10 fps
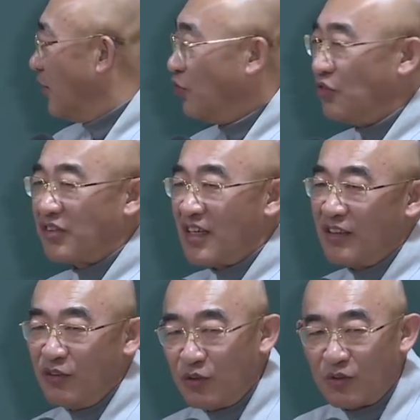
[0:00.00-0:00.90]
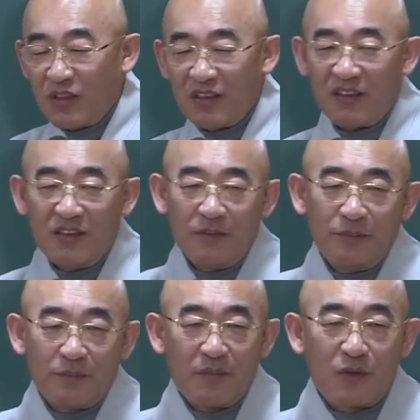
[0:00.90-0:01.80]
유색은 어떻게 돼요?
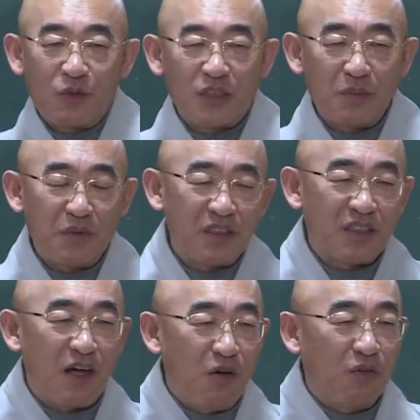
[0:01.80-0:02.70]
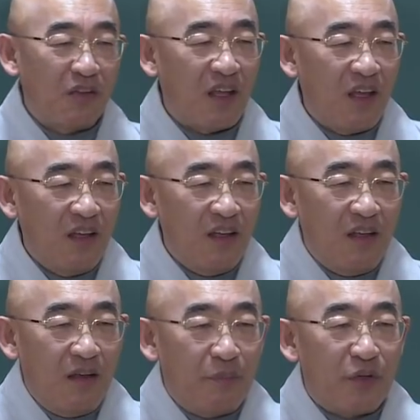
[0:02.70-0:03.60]
또 12지 가운데
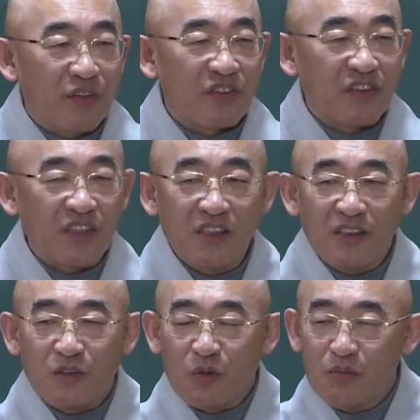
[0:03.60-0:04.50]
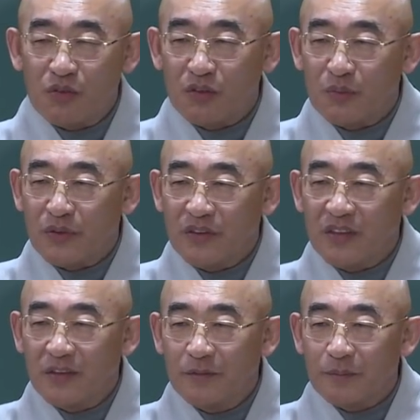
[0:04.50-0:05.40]
벼슬이 있는 동물은
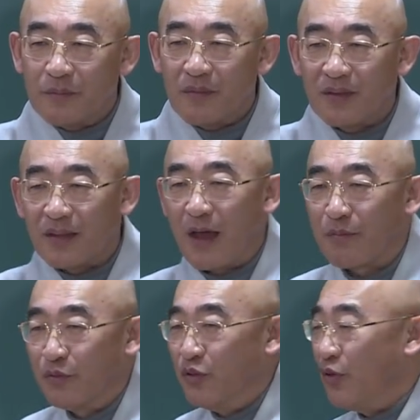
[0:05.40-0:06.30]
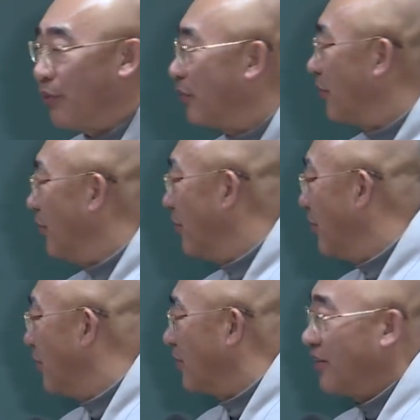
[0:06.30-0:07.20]
뭐예요? 닭분이
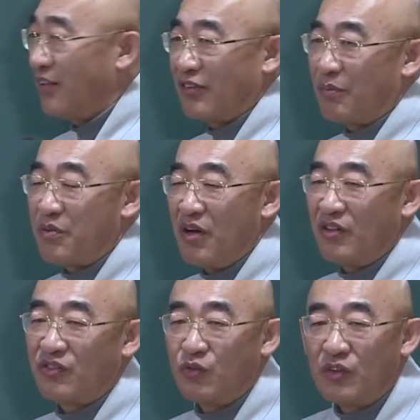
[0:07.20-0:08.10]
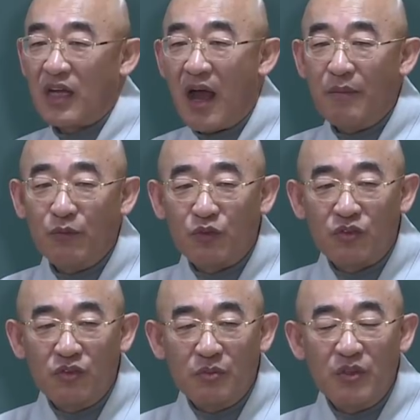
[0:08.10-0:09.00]
없어요. 그래서 벼슬,
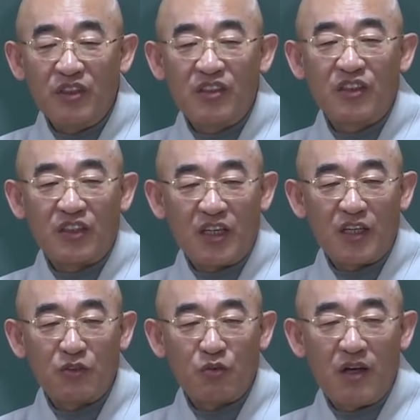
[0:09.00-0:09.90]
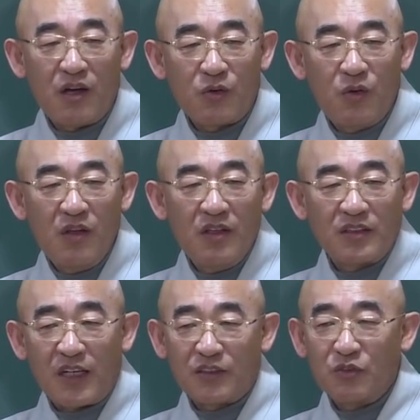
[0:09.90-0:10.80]
감투 뭐 이런 거 되게 좋아하고
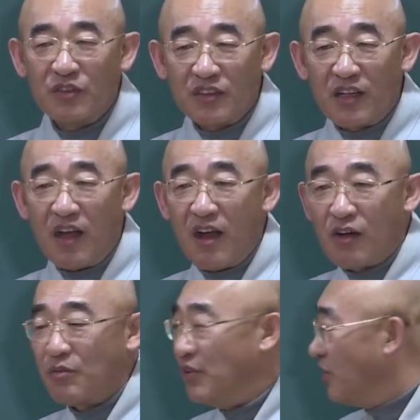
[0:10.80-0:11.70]
자존심 강하고 뭐